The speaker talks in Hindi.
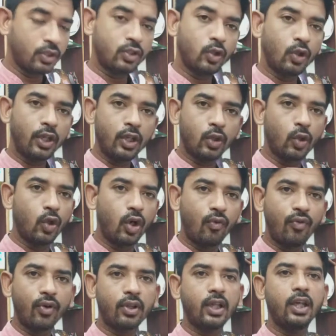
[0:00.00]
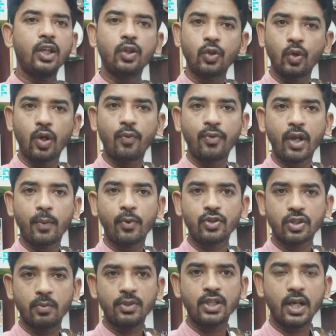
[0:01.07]
जो ये दो ऑफर था ये दो ऑफर आपको
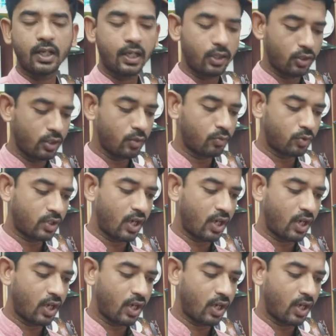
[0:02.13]
समझ आ गया ये